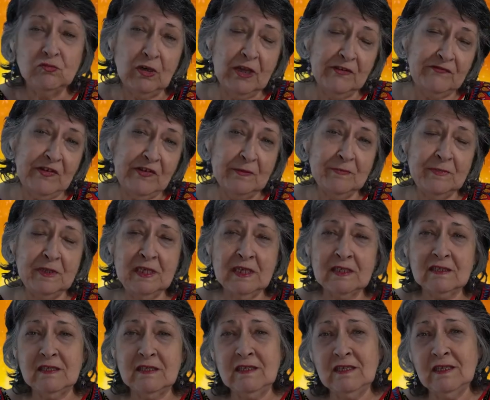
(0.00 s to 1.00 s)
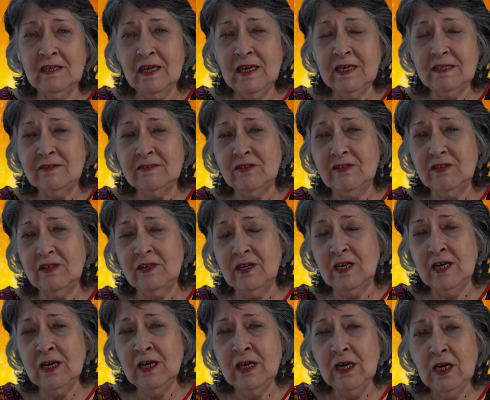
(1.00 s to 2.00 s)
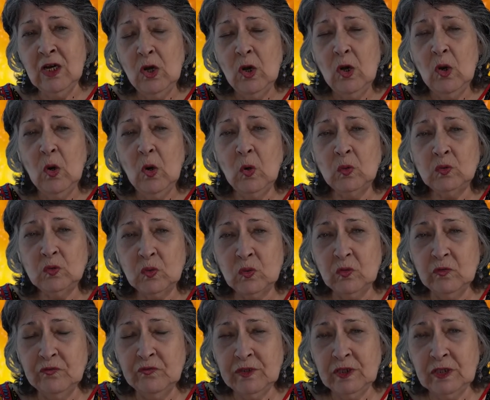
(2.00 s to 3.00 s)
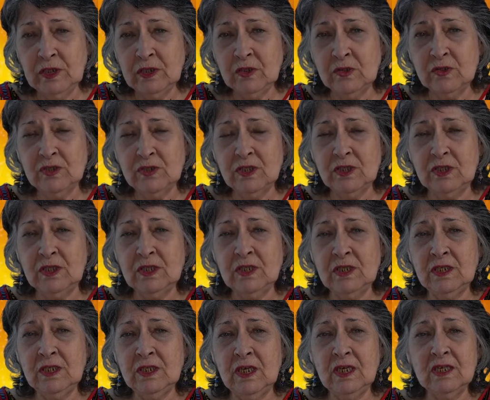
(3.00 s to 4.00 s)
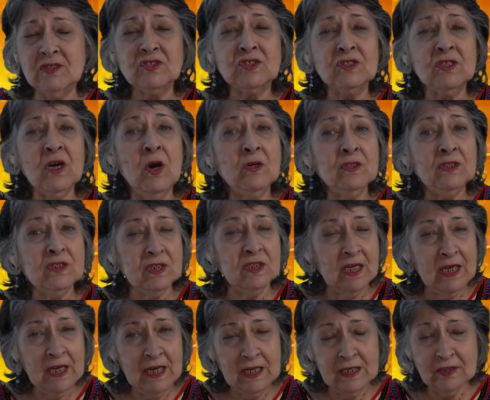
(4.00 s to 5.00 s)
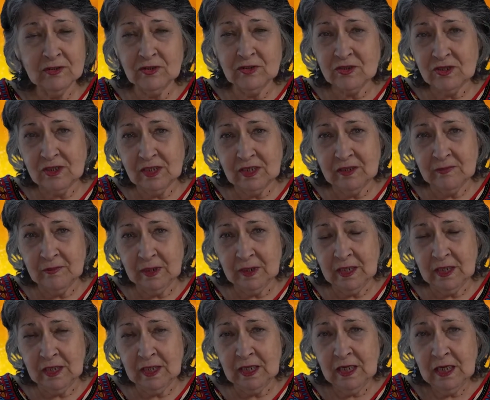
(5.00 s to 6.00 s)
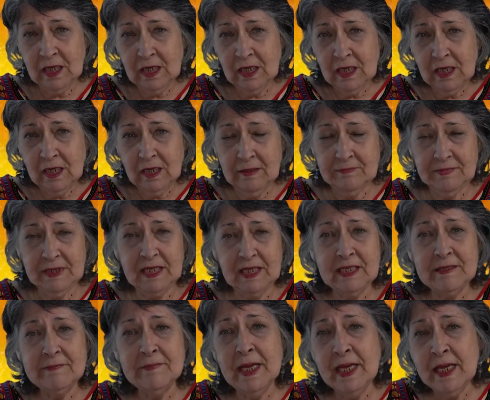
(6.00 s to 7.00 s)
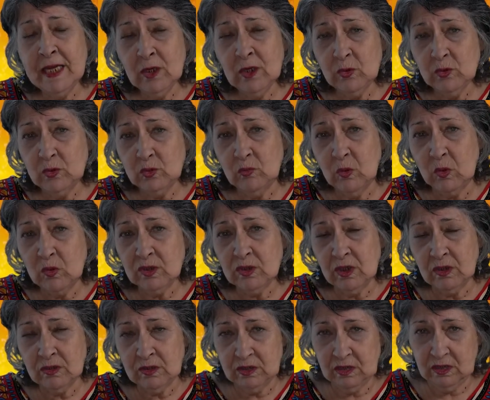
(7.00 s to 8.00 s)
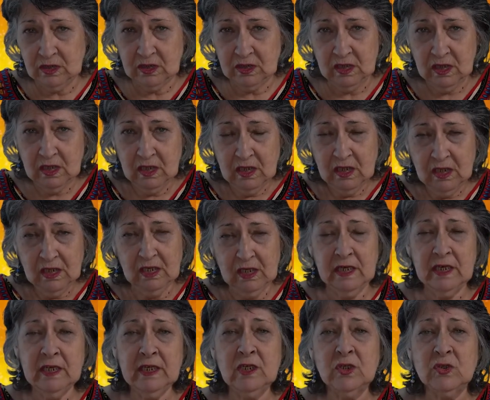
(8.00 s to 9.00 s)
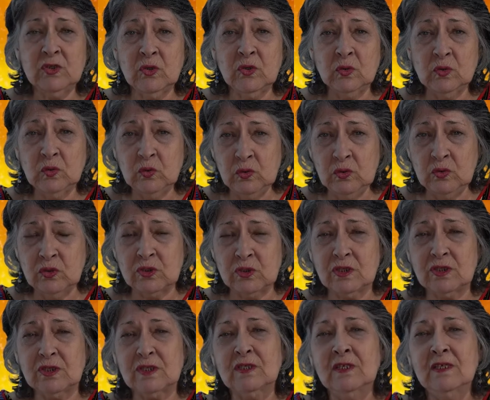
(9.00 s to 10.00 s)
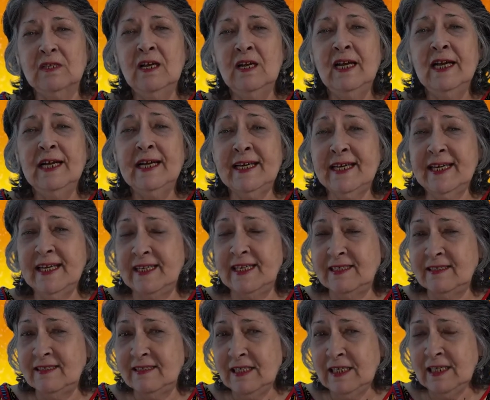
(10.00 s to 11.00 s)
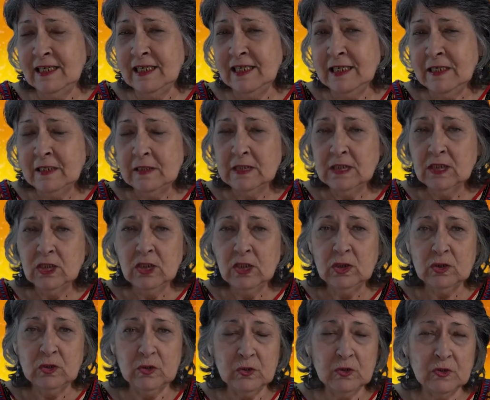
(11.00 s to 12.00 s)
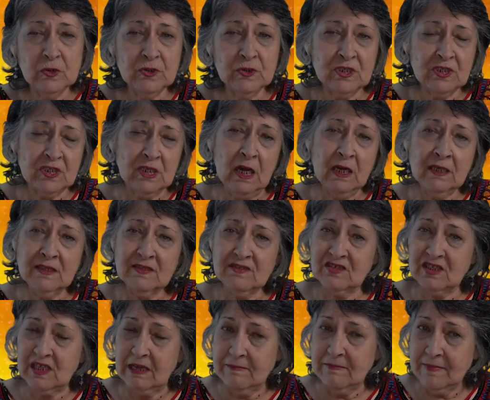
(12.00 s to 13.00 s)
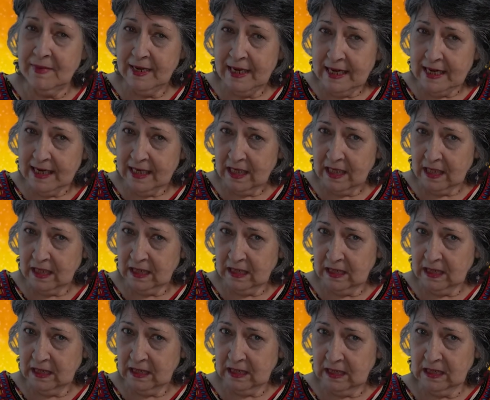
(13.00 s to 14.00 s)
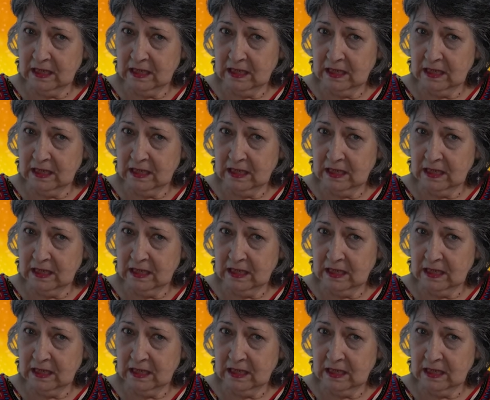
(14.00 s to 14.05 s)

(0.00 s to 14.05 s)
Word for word: la famille, etc., etc., ont trouvé que c'était extraordinaire de célébrer eh bien, les mères du monde entier, car ils ont tous réalisé que sans ces mères,